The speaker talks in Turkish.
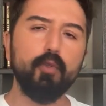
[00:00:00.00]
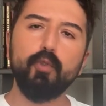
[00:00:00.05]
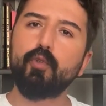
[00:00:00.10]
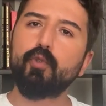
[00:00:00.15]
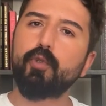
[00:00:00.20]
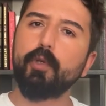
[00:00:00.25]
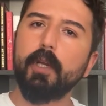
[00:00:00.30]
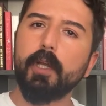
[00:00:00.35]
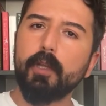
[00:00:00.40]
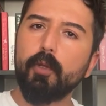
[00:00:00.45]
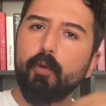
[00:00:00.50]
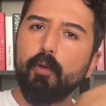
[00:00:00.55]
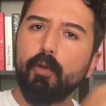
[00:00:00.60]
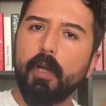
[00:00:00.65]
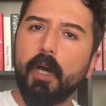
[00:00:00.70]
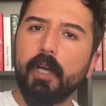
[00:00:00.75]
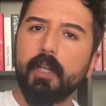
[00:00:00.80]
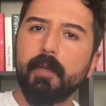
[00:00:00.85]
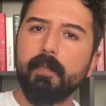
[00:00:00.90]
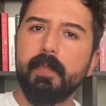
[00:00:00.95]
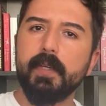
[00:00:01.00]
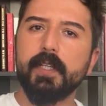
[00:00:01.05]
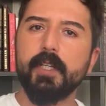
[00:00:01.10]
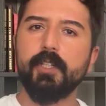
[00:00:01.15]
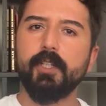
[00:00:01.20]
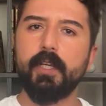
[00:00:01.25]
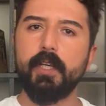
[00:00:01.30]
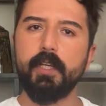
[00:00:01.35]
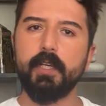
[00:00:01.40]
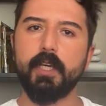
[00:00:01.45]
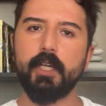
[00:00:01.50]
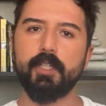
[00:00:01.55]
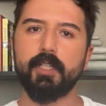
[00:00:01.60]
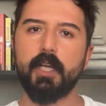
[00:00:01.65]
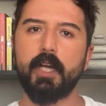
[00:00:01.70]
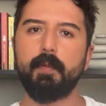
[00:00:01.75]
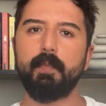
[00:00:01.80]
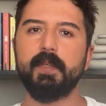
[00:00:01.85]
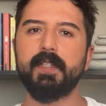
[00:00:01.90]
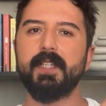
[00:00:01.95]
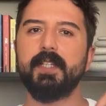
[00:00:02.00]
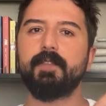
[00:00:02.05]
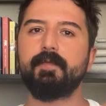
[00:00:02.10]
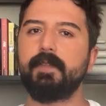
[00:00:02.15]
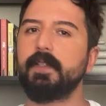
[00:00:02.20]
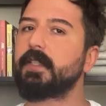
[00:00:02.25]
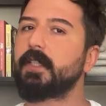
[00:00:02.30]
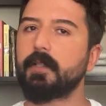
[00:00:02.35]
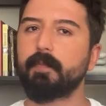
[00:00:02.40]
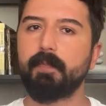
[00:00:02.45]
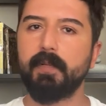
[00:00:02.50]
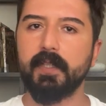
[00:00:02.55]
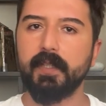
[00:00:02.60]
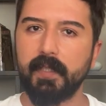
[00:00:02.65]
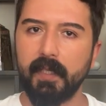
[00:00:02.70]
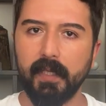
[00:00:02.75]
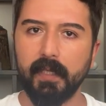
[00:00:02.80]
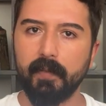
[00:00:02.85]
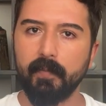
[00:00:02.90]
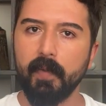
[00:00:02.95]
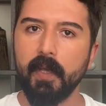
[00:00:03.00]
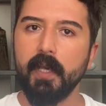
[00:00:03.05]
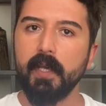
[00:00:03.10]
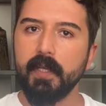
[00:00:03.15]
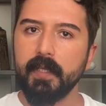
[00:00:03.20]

Sürekli günaydın mesajı, iyi geceler mesajı vızırt pırt değil.